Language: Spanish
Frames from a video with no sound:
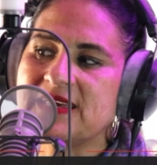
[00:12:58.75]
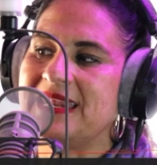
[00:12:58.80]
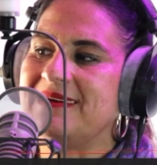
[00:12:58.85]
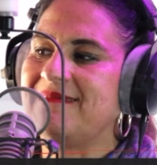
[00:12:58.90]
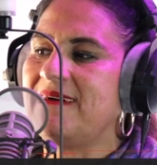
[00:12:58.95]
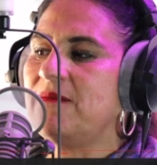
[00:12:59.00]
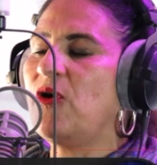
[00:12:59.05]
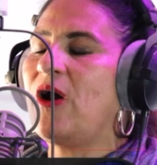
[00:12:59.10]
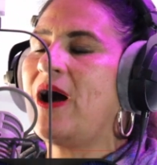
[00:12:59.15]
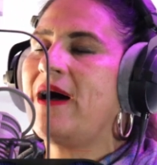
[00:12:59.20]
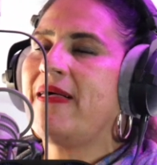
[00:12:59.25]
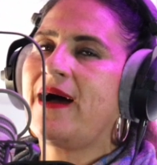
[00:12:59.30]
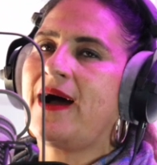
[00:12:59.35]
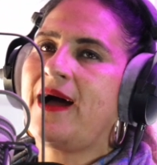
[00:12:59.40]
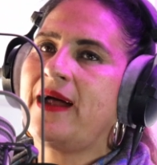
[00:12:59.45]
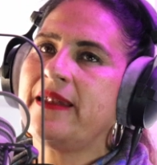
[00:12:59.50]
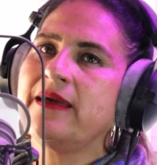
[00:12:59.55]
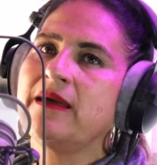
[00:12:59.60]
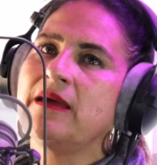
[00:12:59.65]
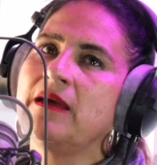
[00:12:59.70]
le vamos a
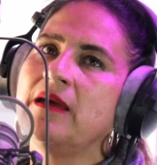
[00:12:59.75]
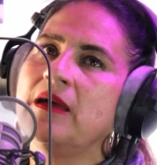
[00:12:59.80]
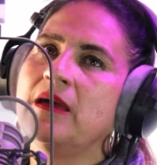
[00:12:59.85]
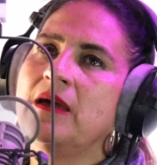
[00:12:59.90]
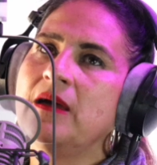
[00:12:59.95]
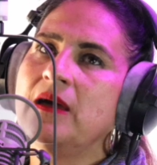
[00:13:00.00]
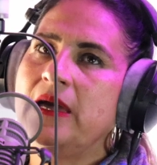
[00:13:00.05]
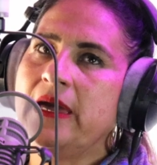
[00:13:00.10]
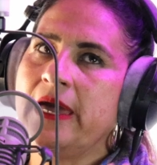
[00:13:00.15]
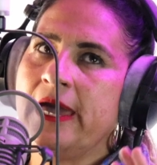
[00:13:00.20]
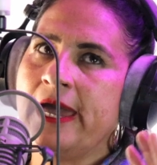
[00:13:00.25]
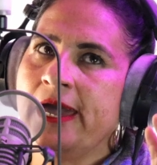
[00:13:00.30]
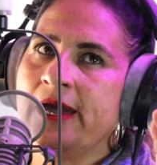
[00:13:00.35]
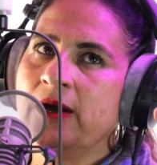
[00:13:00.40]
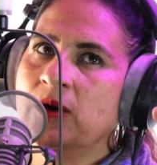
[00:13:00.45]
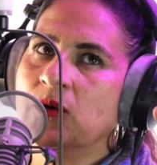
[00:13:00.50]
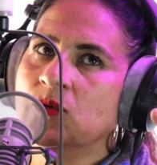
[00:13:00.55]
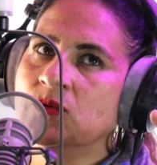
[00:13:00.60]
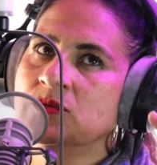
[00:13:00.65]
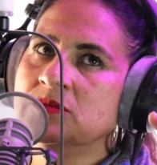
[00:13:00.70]
dar
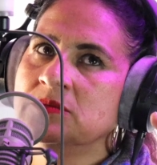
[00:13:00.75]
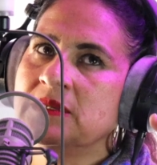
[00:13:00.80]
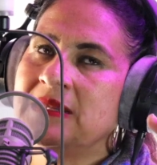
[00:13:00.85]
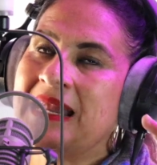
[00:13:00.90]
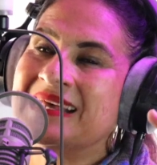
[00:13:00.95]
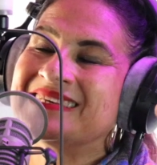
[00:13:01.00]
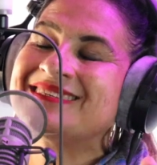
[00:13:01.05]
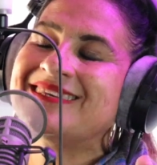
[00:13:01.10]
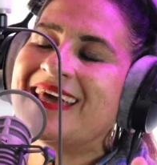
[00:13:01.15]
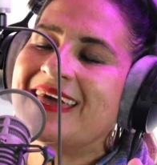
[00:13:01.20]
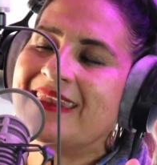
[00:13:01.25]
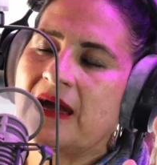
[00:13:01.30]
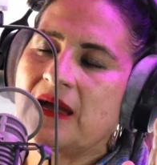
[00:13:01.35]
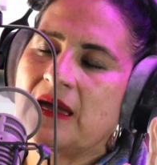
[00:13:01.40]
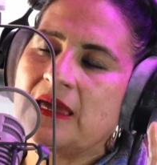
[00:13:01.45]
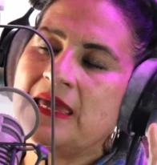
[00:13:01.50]
eh, un, la cena.